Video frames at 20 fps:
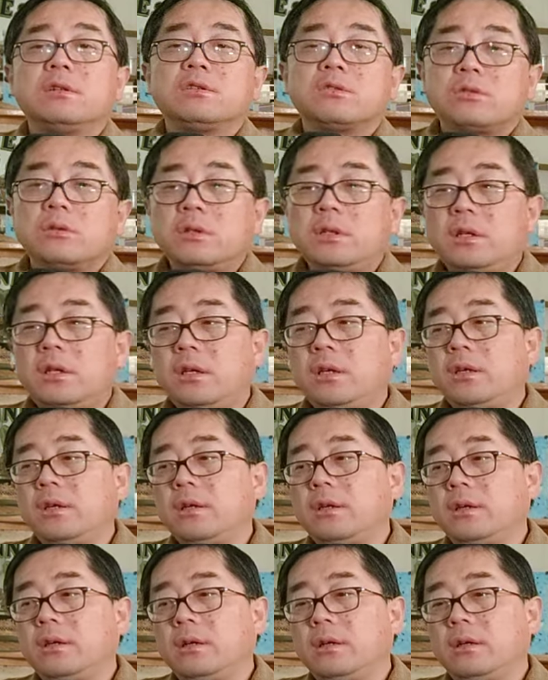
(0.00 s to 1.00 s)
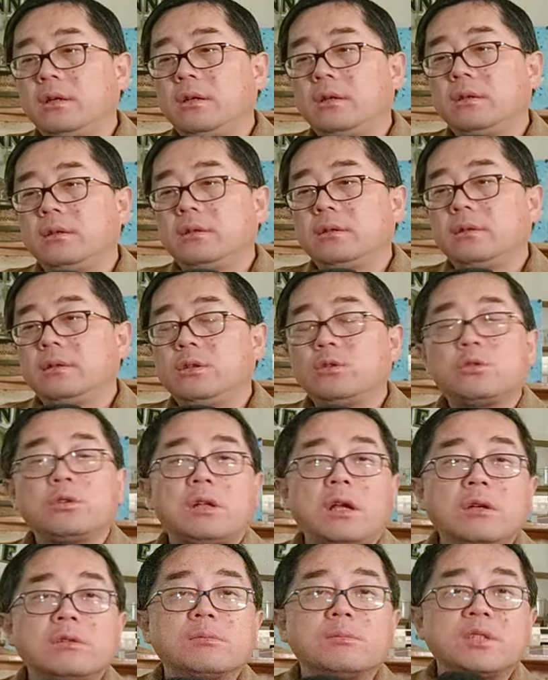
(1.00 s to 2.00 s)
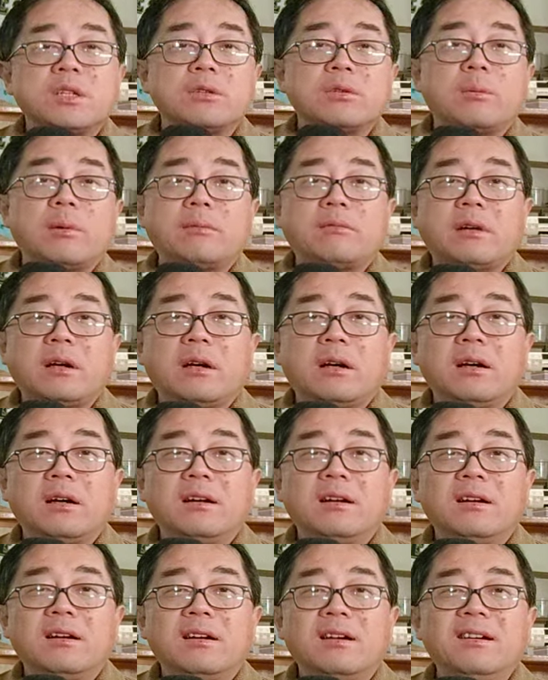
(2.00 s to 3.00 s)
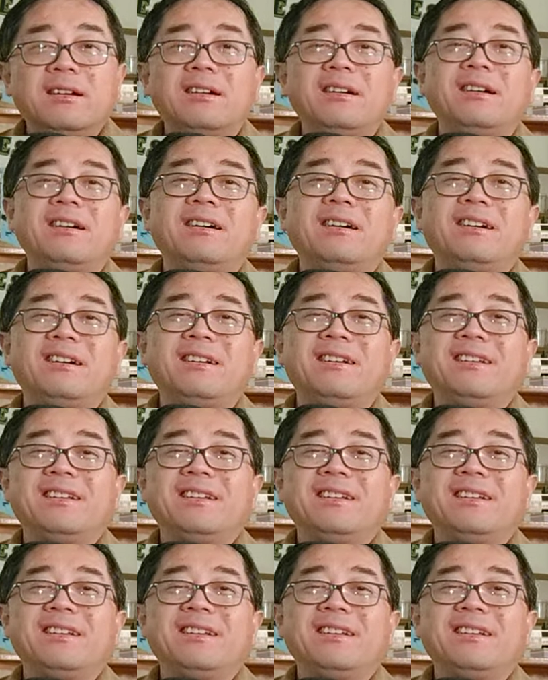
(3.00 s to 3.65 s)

所以，你说他有什么解决办法？呵呵